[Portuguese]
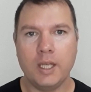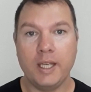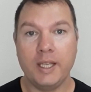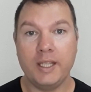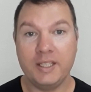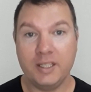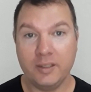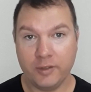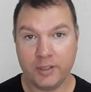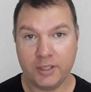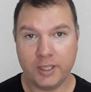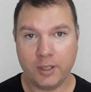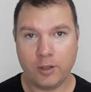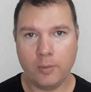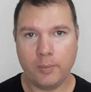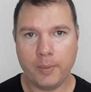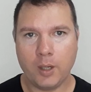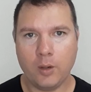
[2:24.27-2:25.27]
E se você
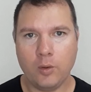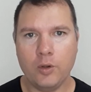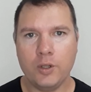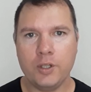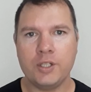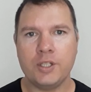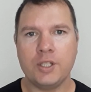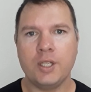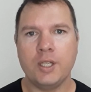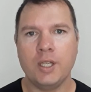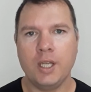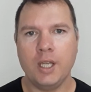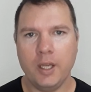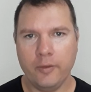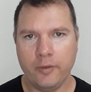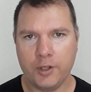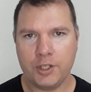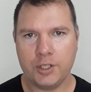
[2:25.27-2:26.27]
comprar hoje,
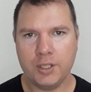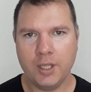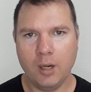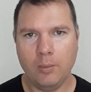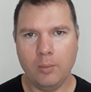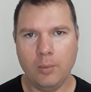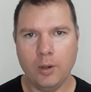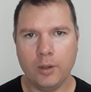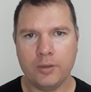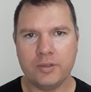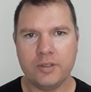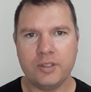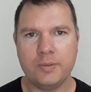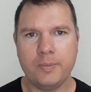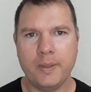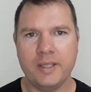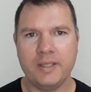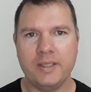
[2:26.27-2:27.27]
eu vou te dar um bônus
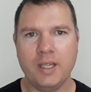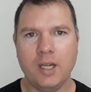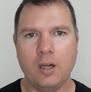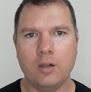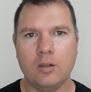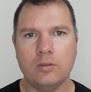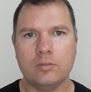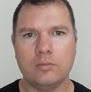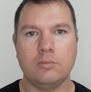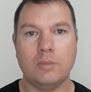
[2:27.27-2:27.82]
especial,